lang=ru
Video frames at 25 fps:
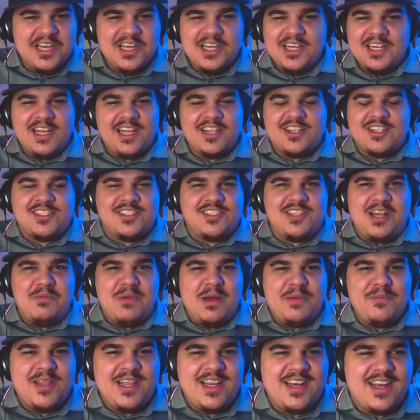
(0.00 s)
это самое
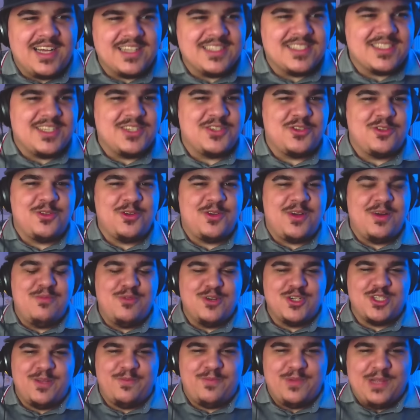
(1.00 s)
американское, что только
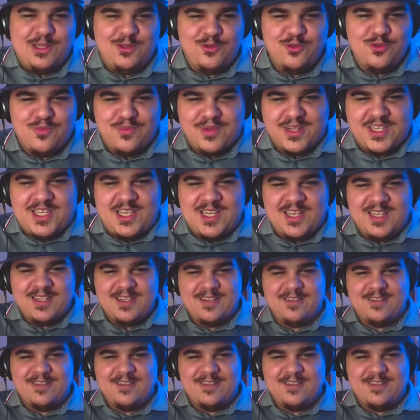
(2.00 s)
можно придумать.